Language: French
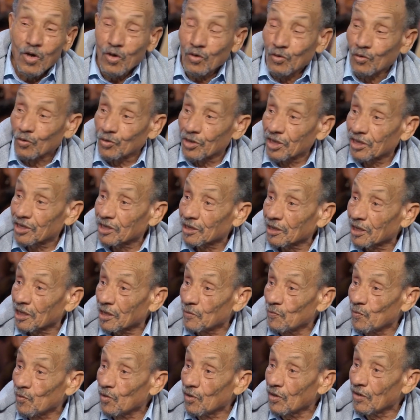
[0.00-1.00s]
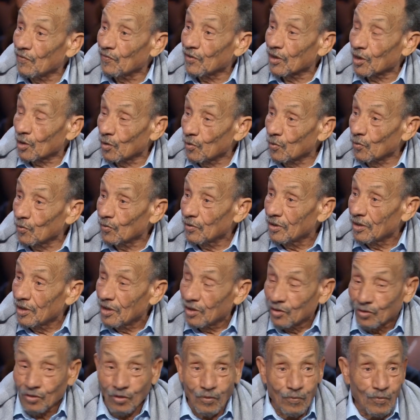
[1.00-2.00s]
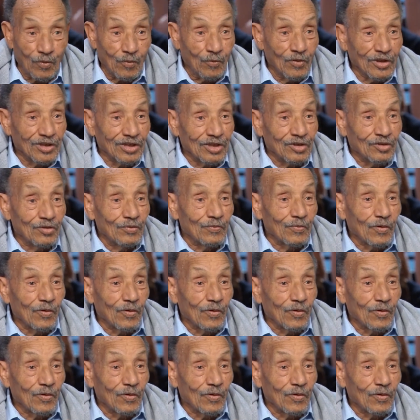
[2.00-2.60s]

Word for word: nous excréments avec l'eau. Donc pour moi, c'est une